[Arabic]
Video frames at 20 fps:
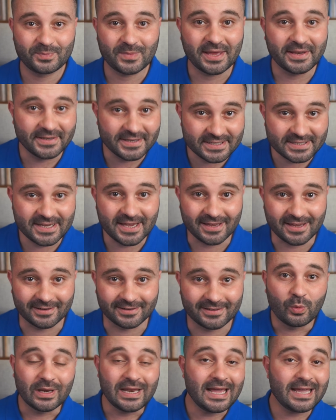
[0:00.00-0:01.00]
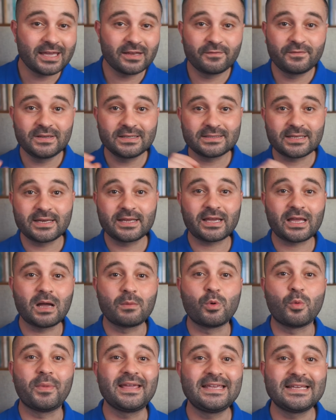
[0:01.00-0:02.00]
النسيان ولكن في طريقة
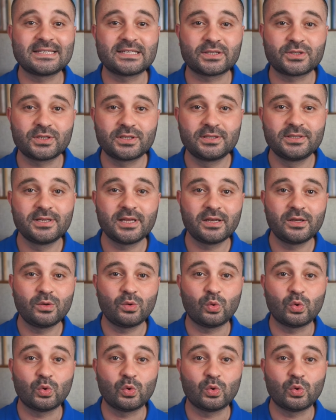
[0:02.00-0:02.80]
مميزة جدا